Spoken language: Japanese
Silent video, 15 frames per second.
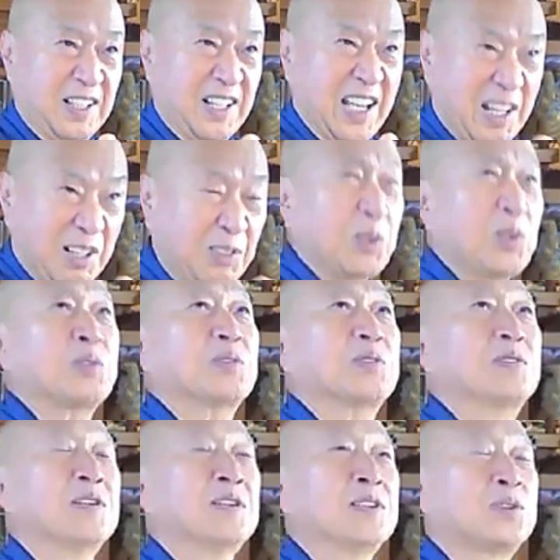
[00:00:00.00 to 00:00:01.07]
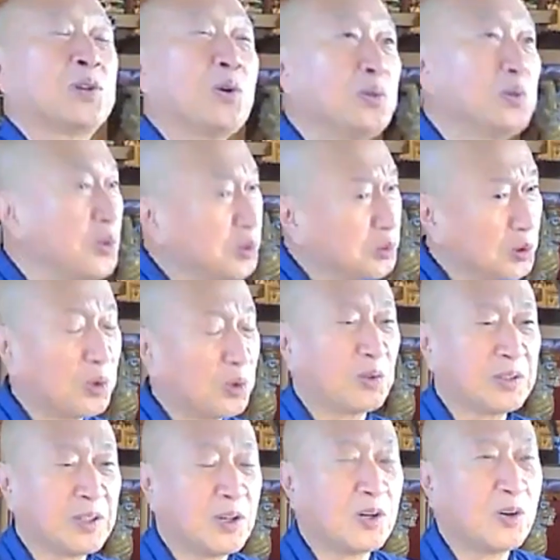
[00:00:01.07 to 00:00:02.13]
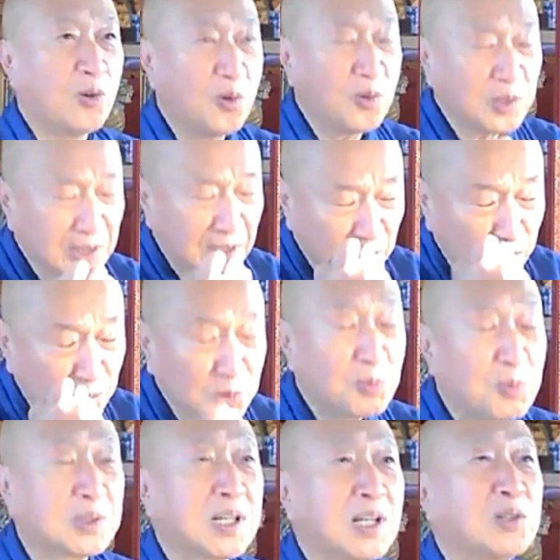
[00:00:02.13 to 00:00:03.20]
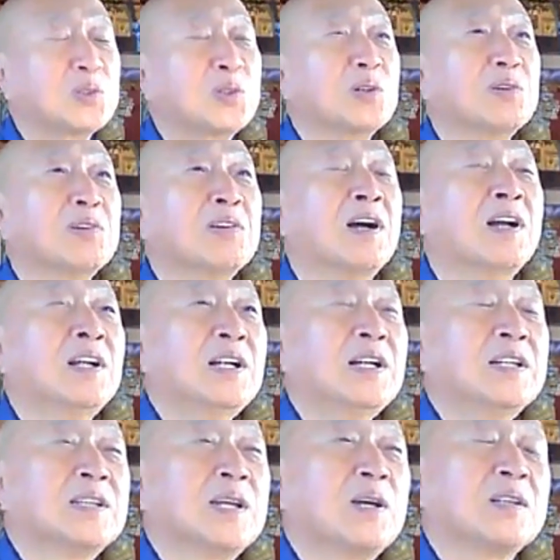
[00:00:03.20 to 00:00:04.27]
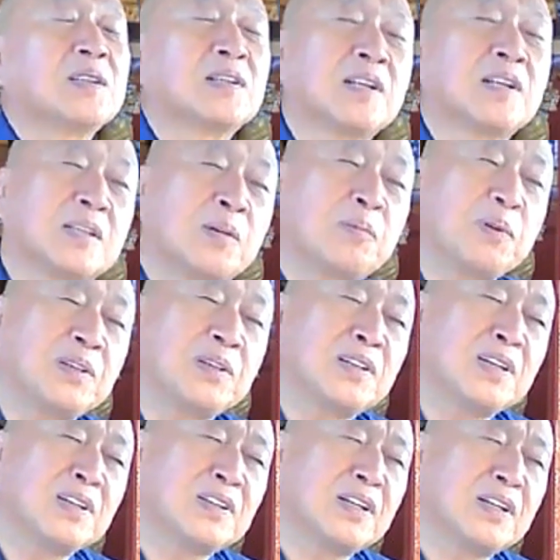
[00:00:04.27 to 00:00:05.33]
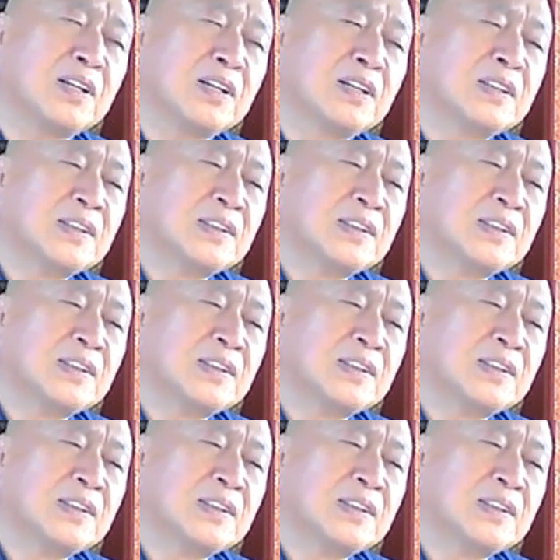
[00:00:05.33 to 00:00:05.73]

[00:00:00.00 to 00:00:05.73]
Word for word: 得るという、そういう欲を、ね、大きな欲を持たんことには、ただただ食べて寝て、